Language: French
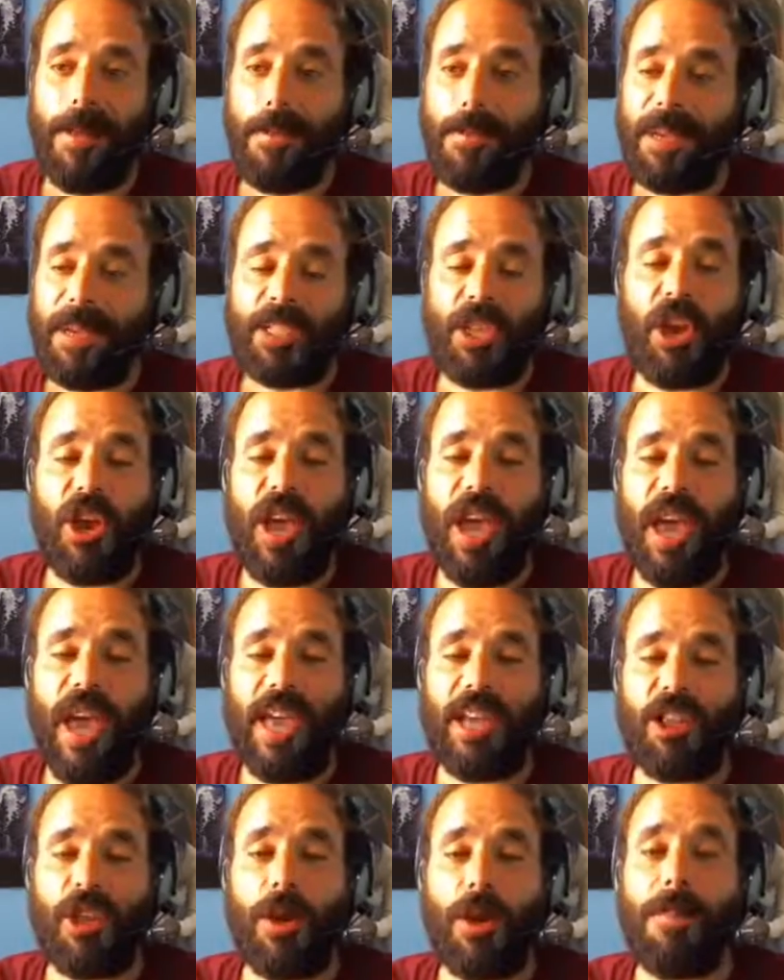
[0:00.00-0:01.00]
Parce que
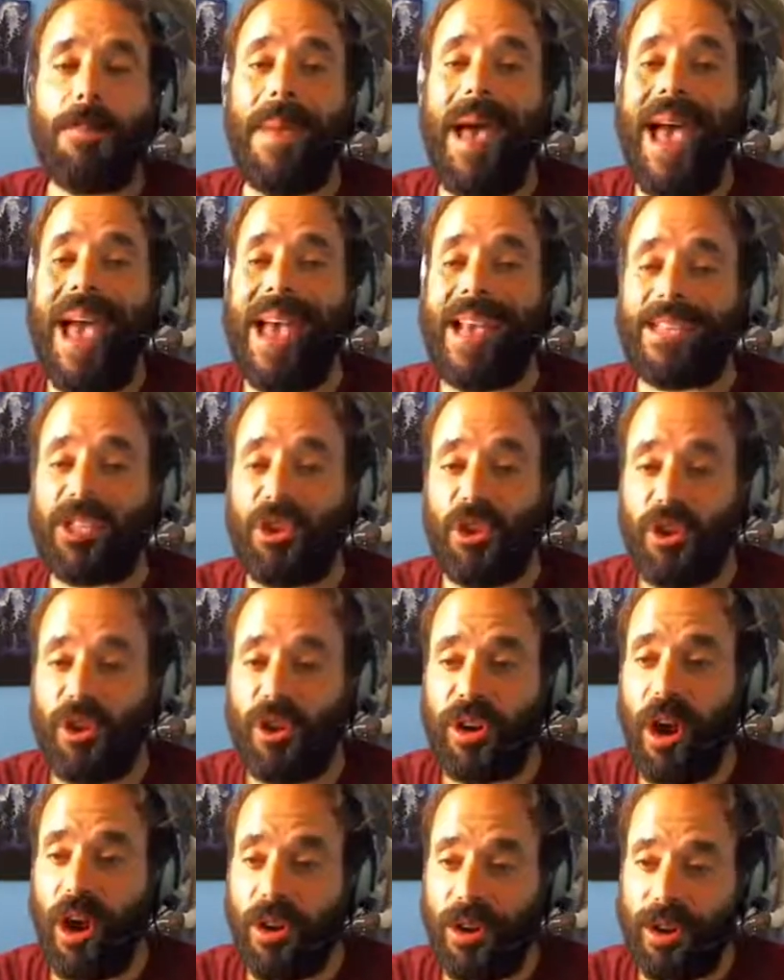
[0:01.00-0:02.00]
être master
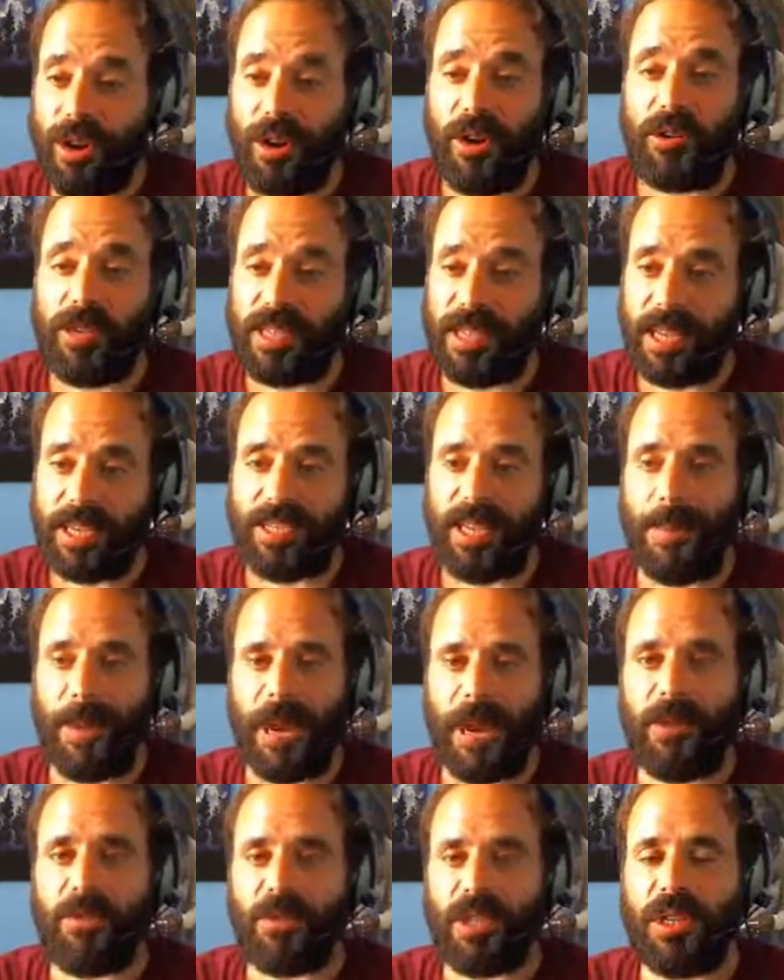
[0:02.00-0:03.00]
gardener, ça
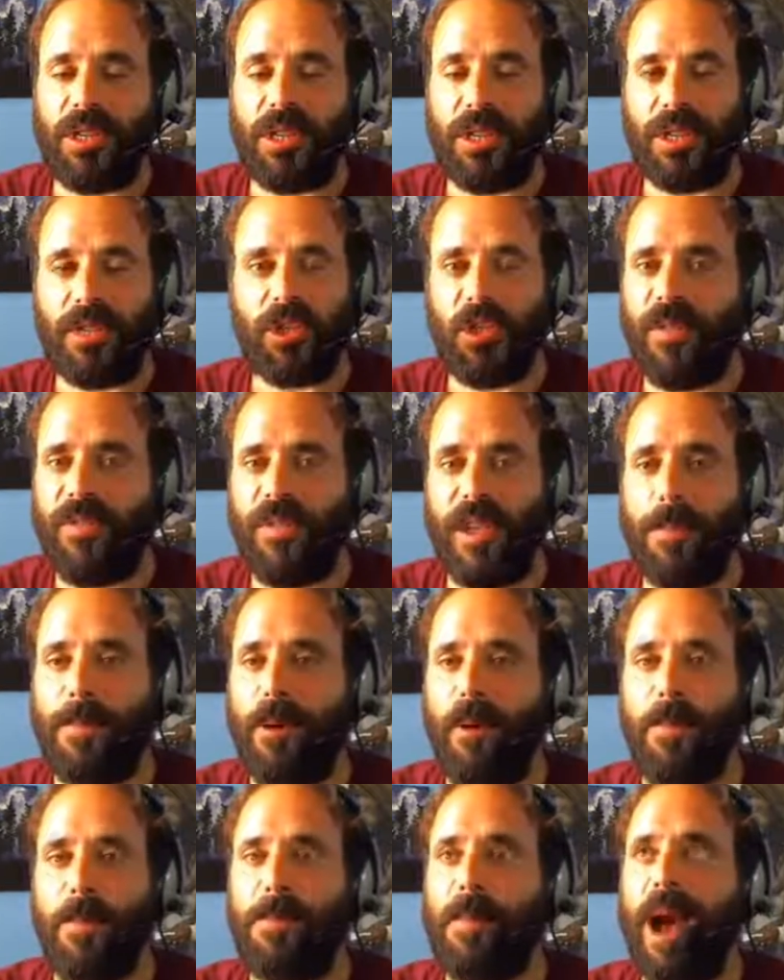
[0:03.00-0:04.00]
s'apprend aussi. Tu deviens
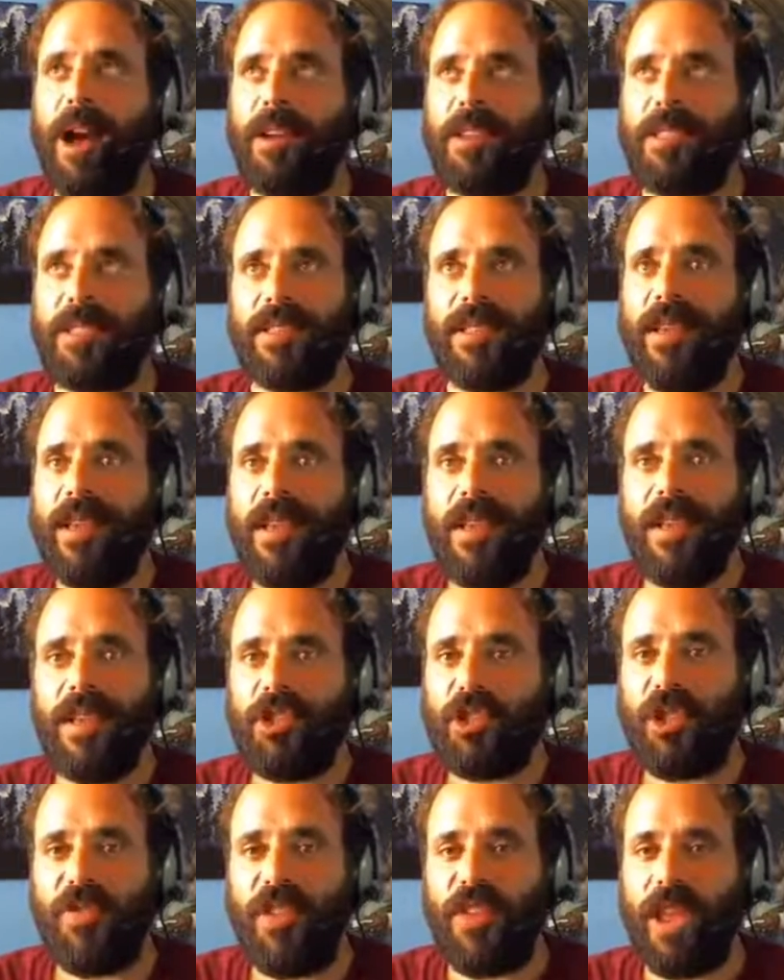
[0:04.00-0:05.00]
pas master.
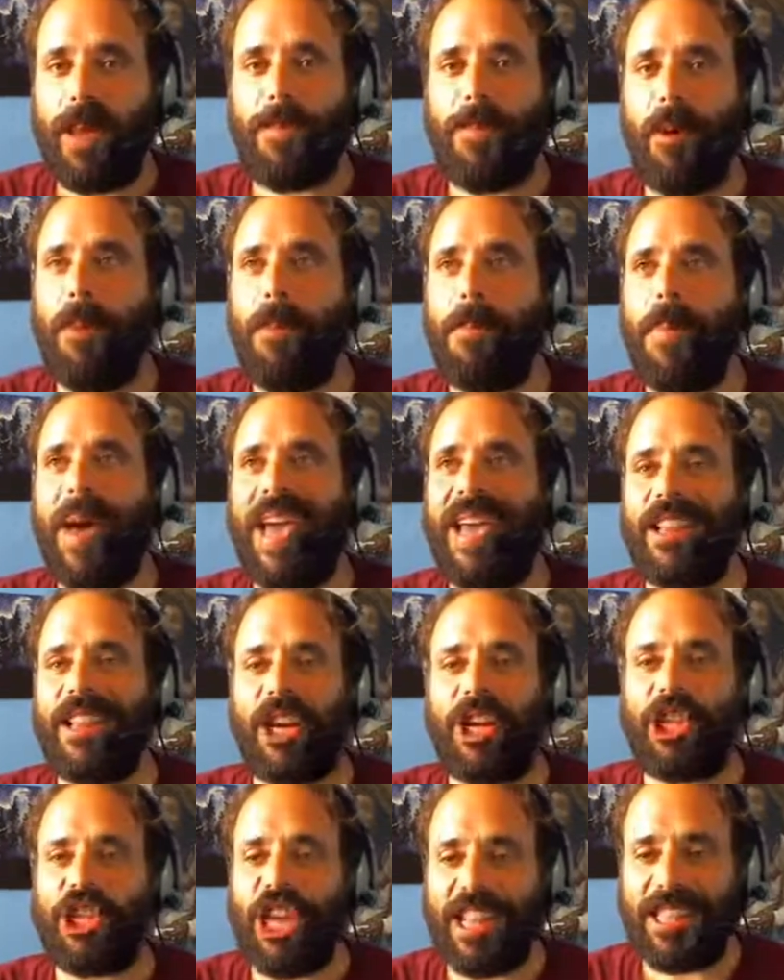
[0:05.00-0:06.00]
Tu deviens pas
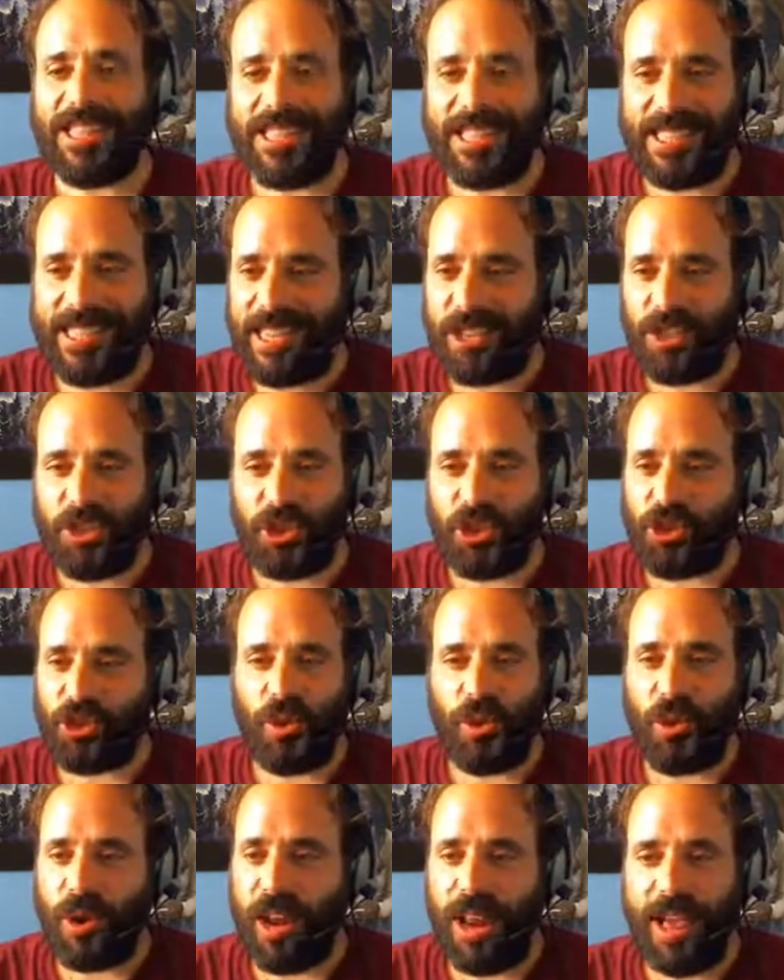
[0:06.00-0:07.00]
maître jardinier du
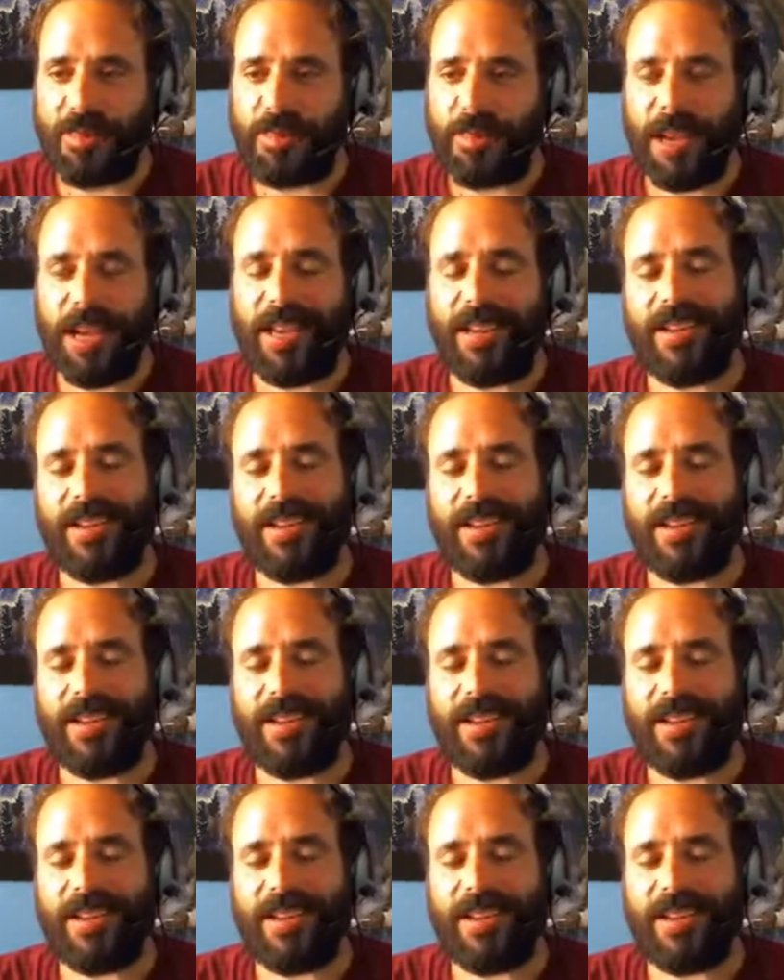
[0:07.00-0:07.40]
jour au lendemain.